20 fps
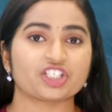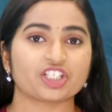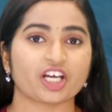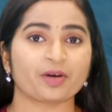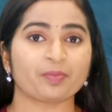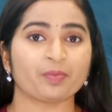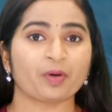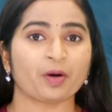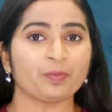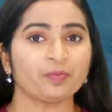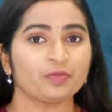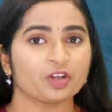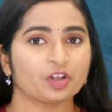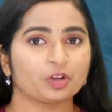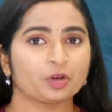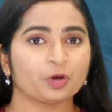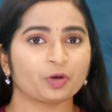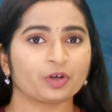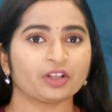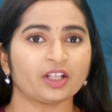చర్మం
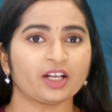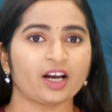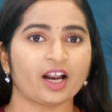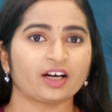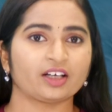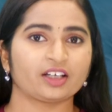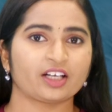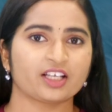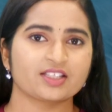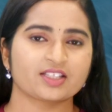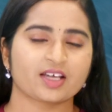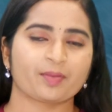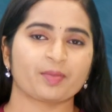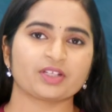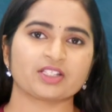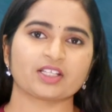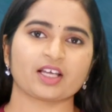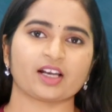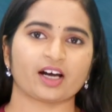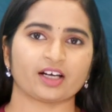దురద లాంటి
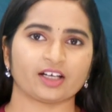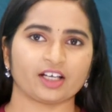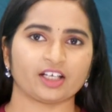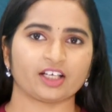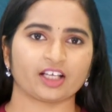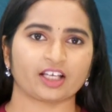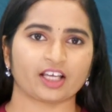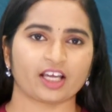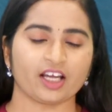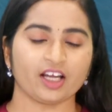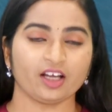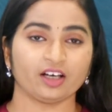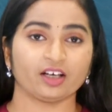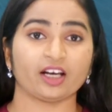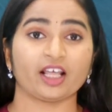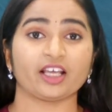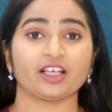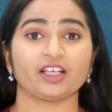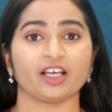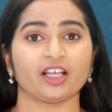సమస్యలన్నింటికీ
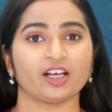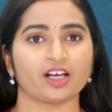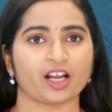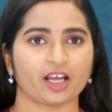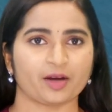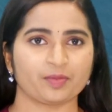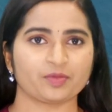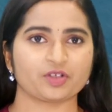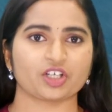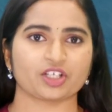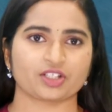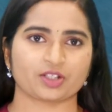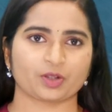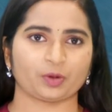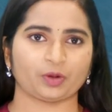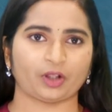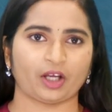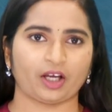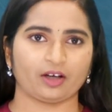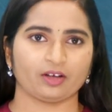నెయ్యి నయం
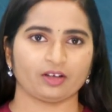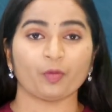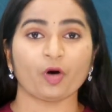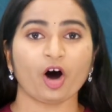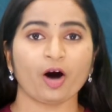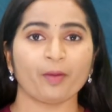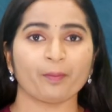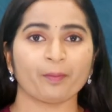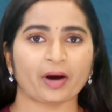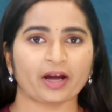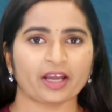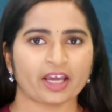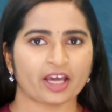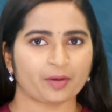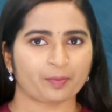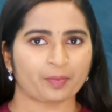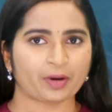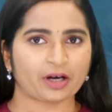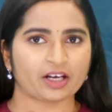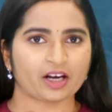చేస్తుంది మొహంపై
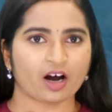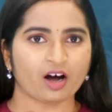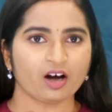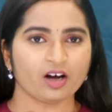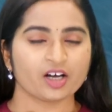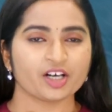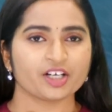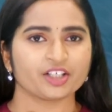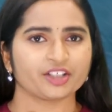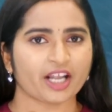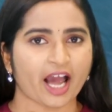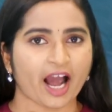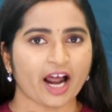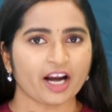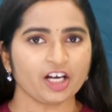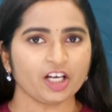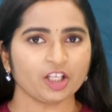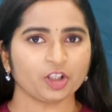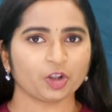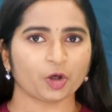ఏర్పడిన
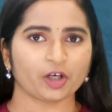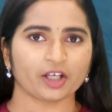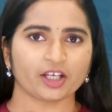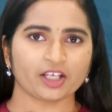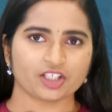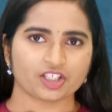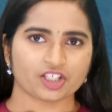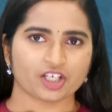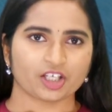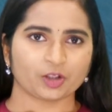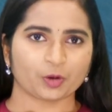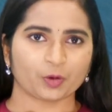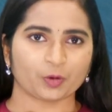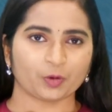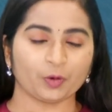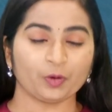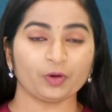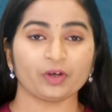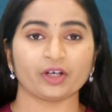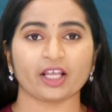ట్యాన్ ని
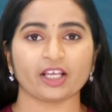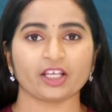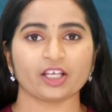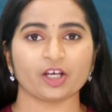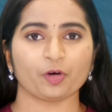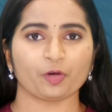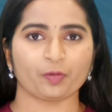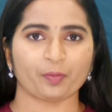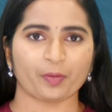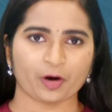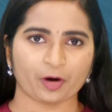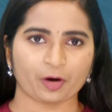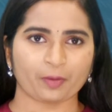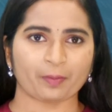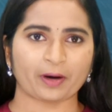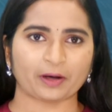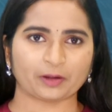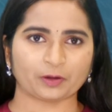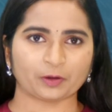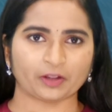తొలగించేందుకు నెయ్యి
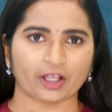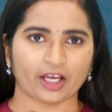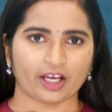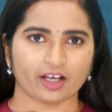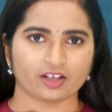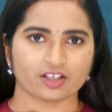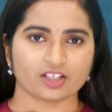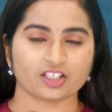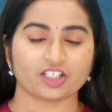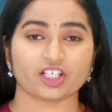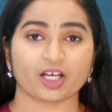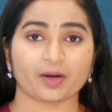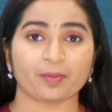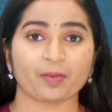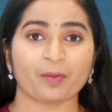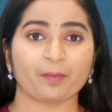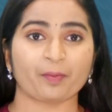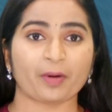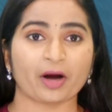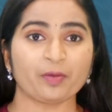ఉపయోగపడుతుంది
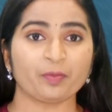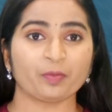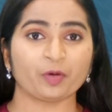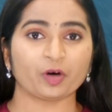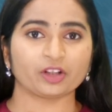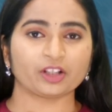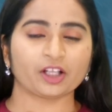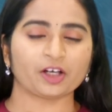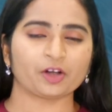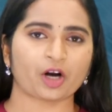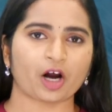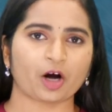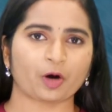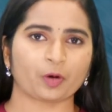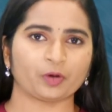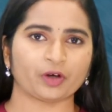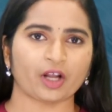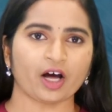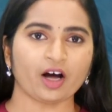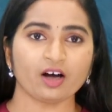చర్మంపై ముడతలు
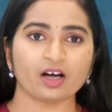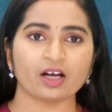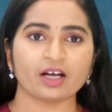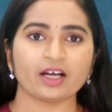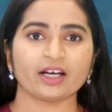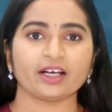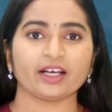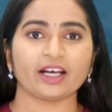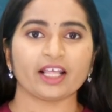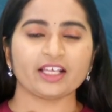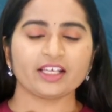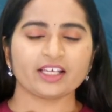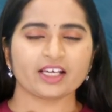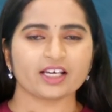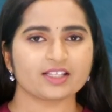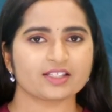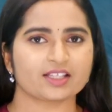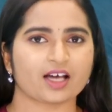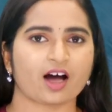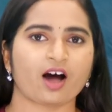రాకుండా
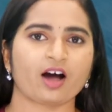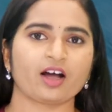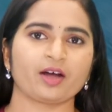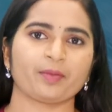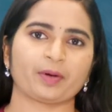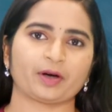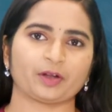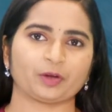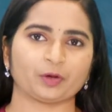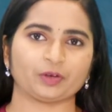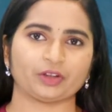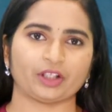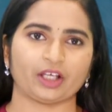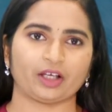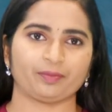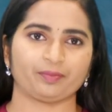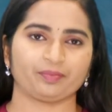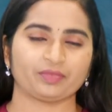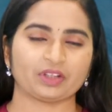నెయ్యి సహాయపడుతుంది